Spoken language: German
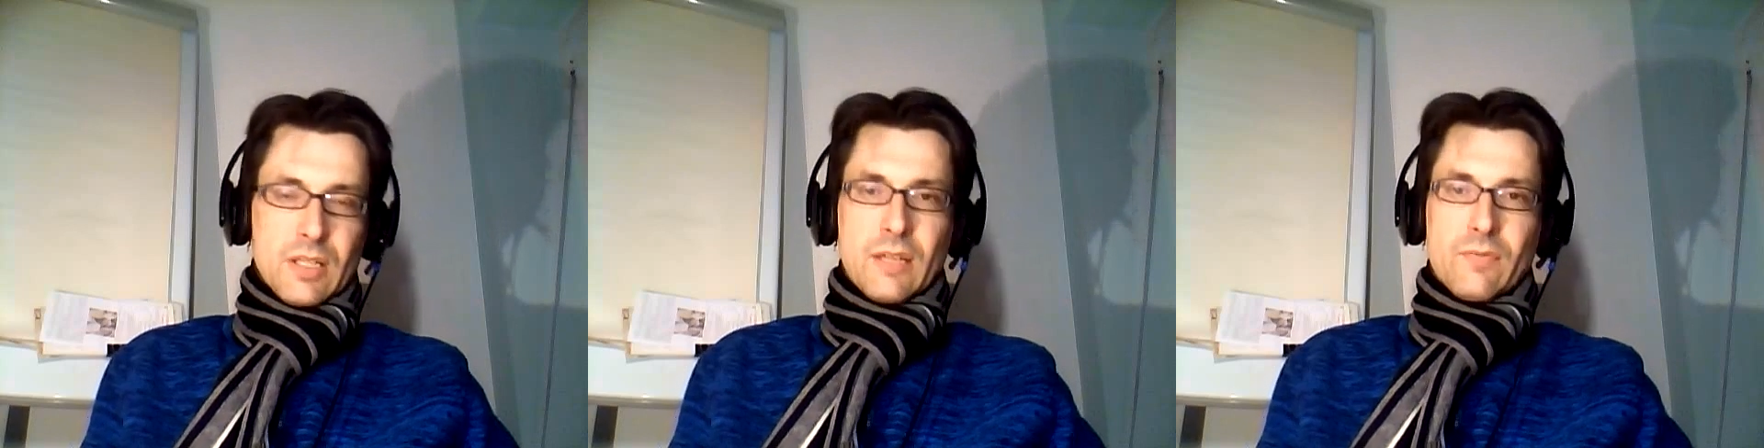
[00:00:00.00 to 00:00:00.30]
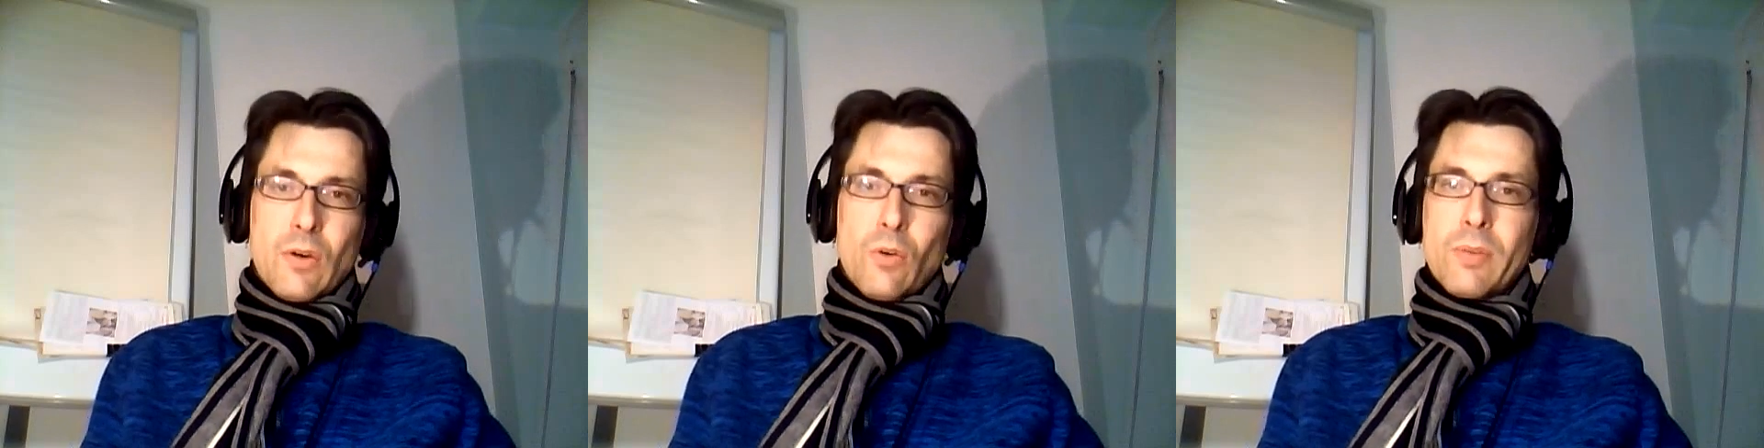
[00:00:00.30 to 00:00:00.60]
das
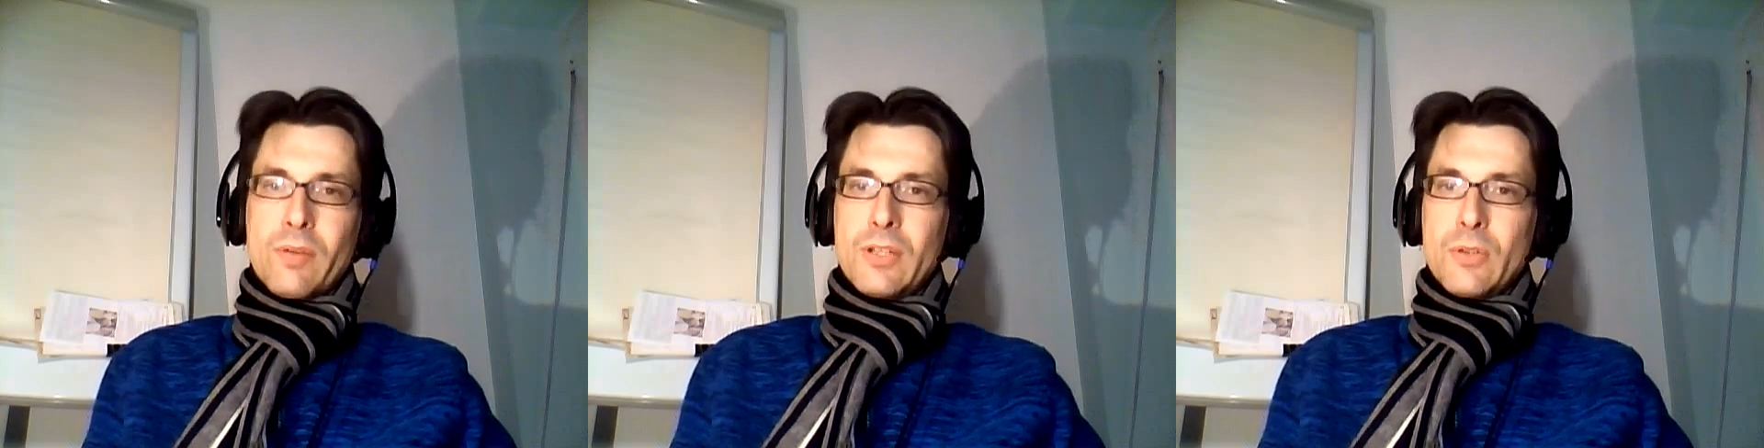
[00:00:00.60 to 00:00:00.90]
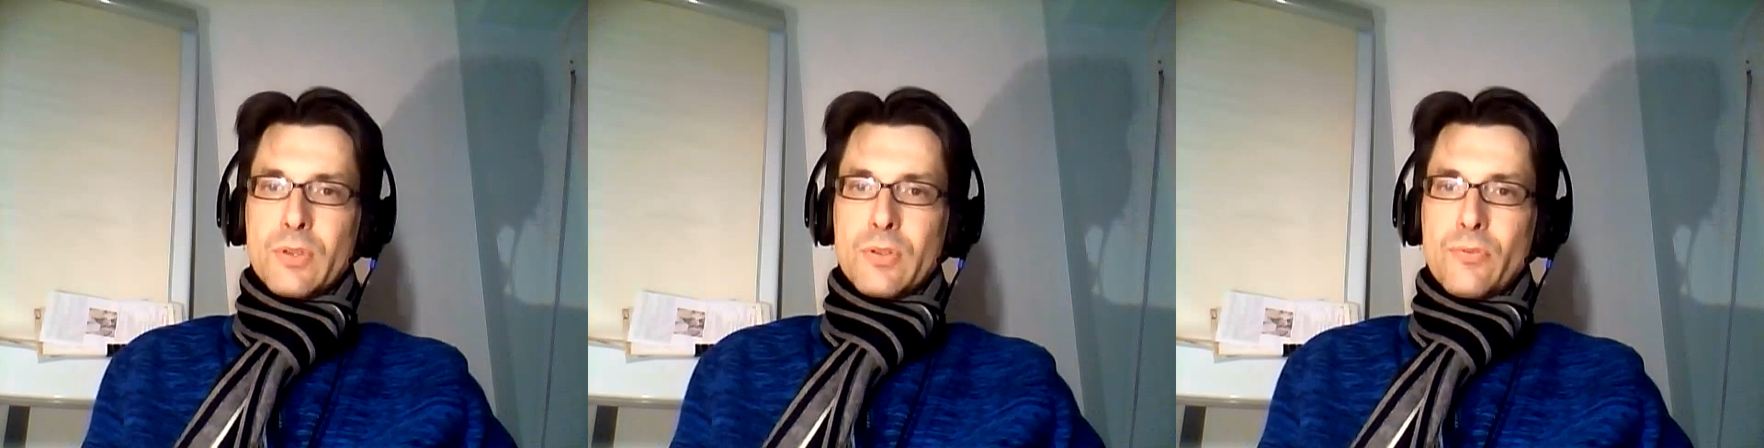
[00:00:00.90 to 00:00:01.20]
hatten wir auch ein paar
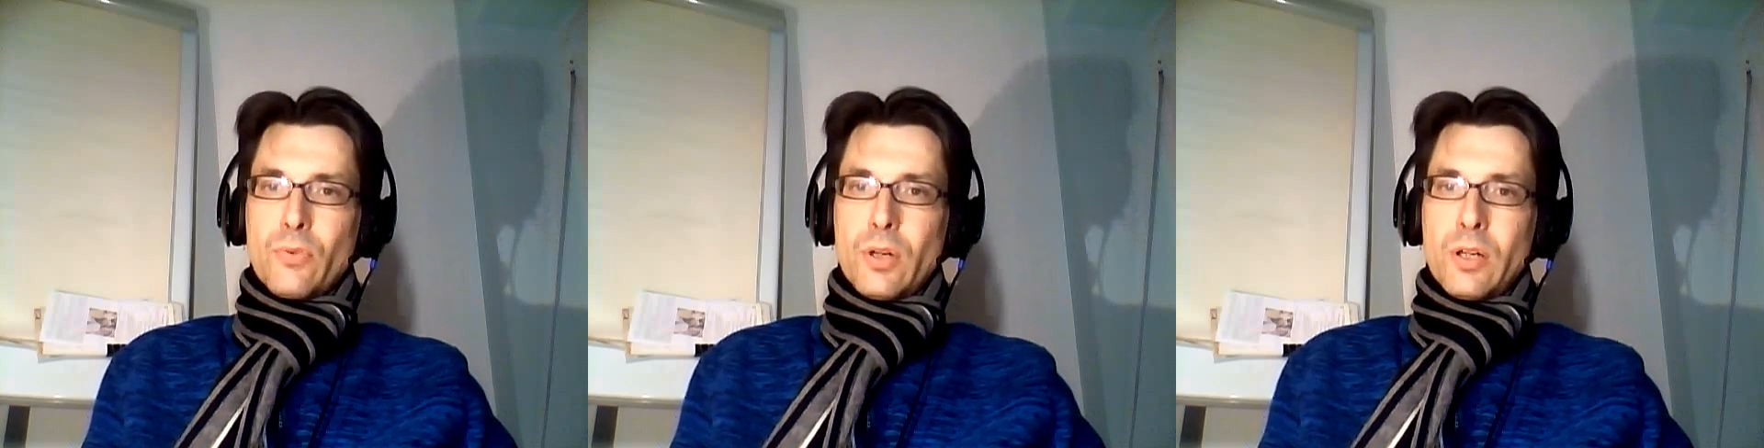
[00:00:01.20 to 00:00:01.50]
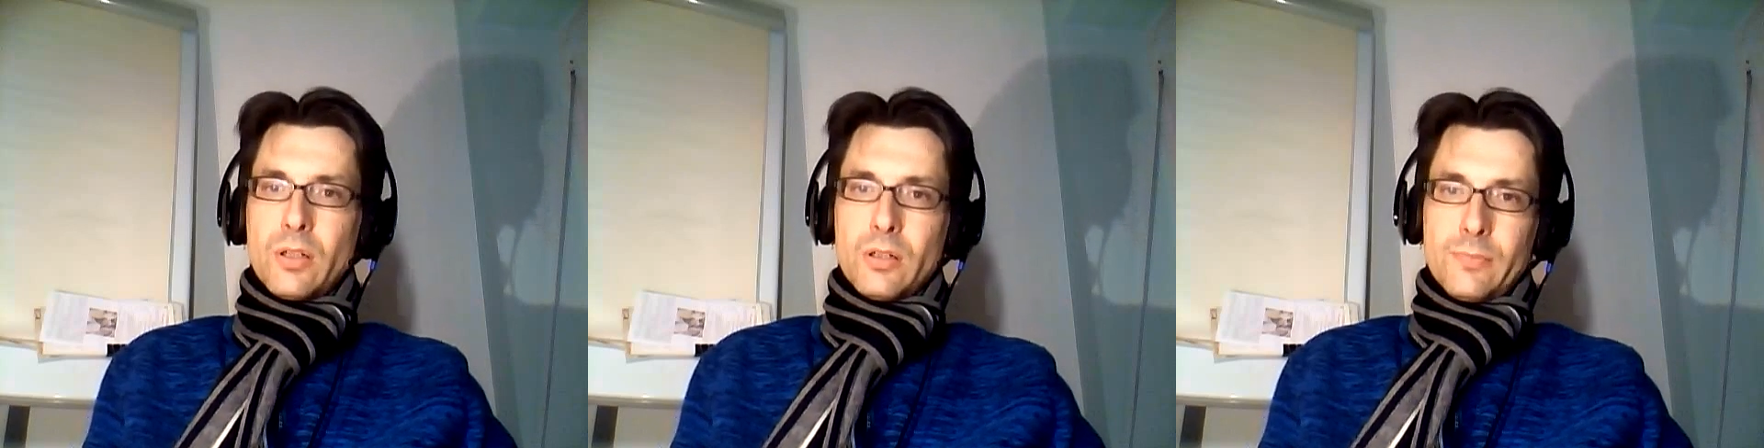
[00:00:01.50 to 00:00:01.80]
Videos
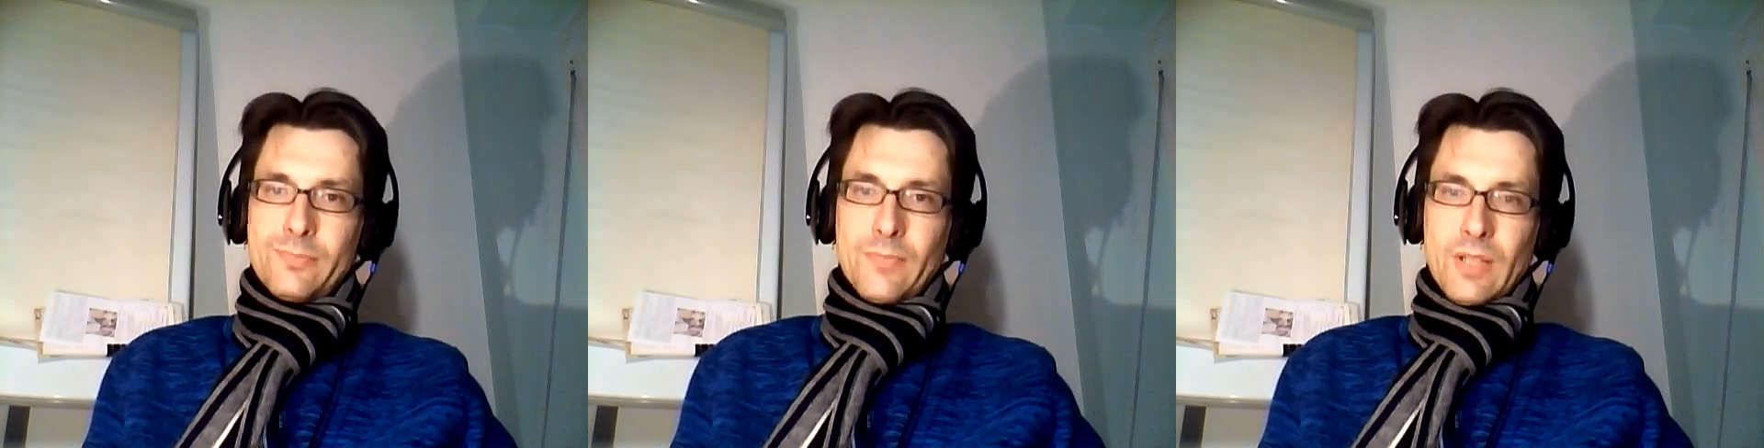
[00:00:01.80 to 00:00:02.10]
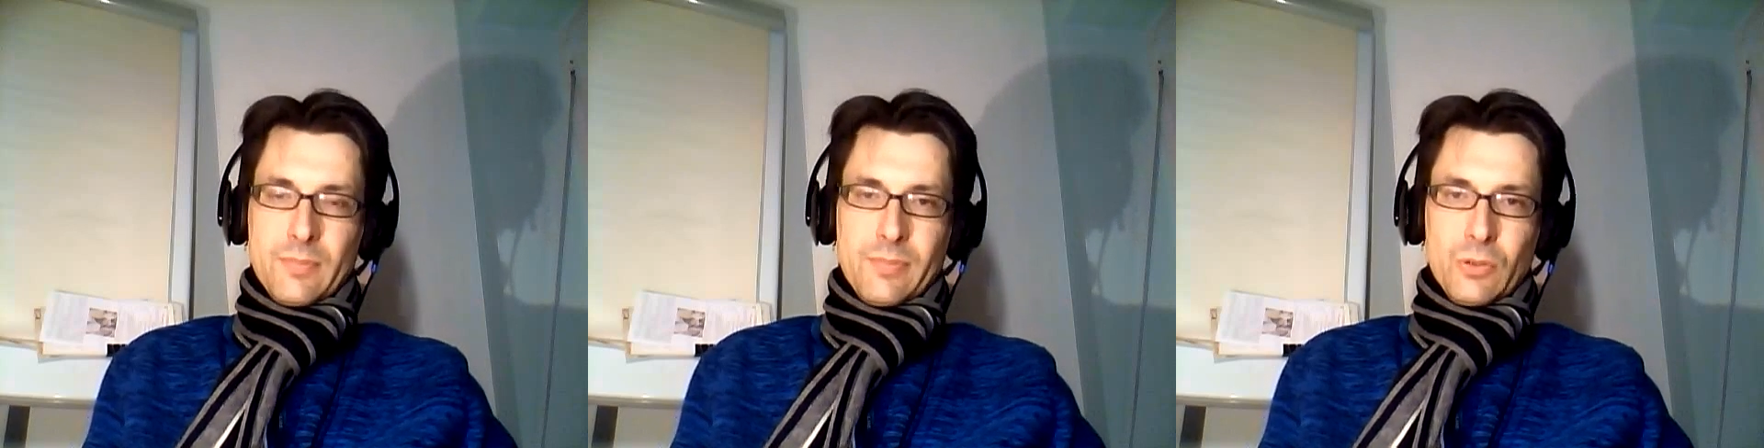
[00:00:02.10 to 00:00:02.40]
zuvor, ähm,
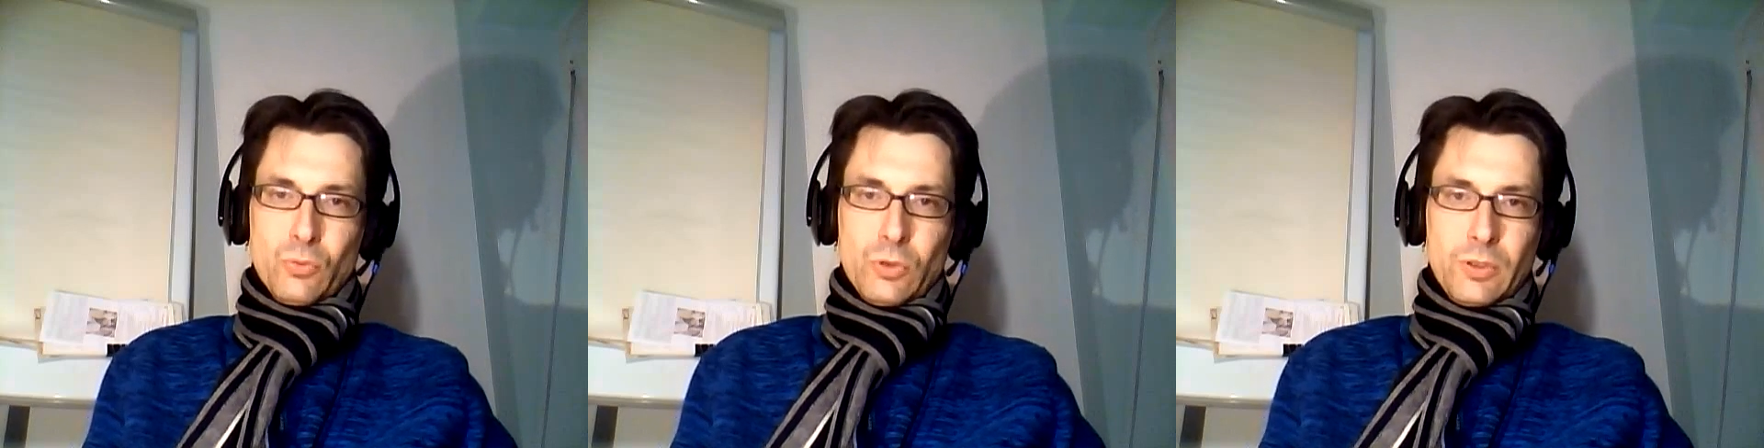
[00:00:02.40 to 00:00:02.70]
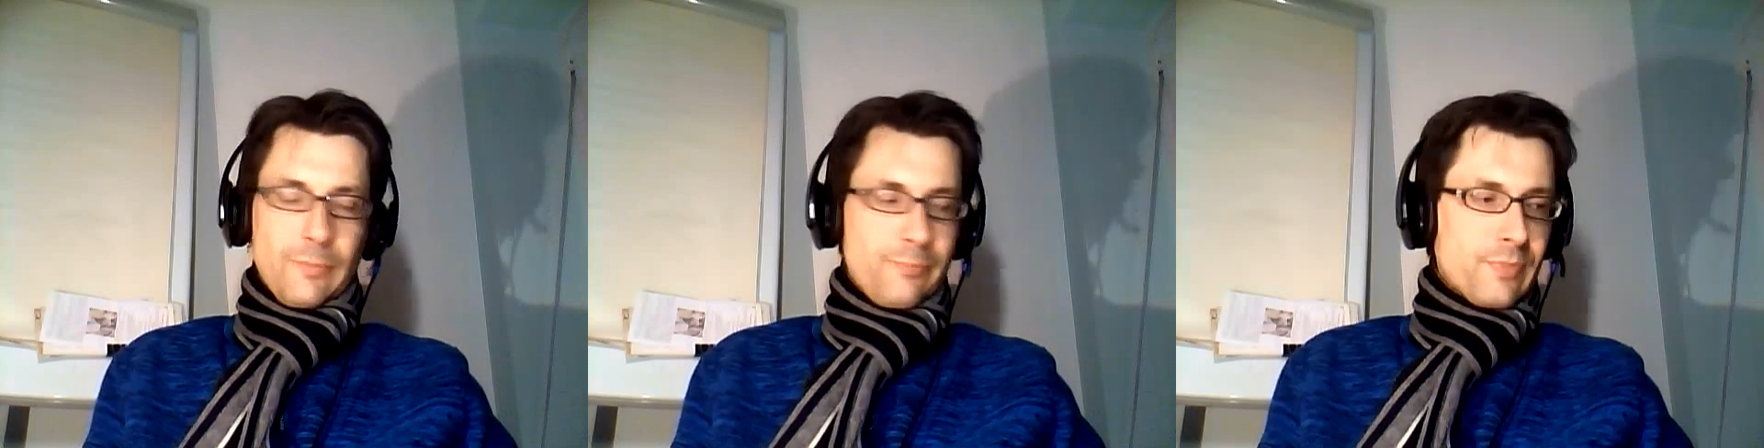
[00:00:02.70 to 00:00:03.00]
Jesper Juhl,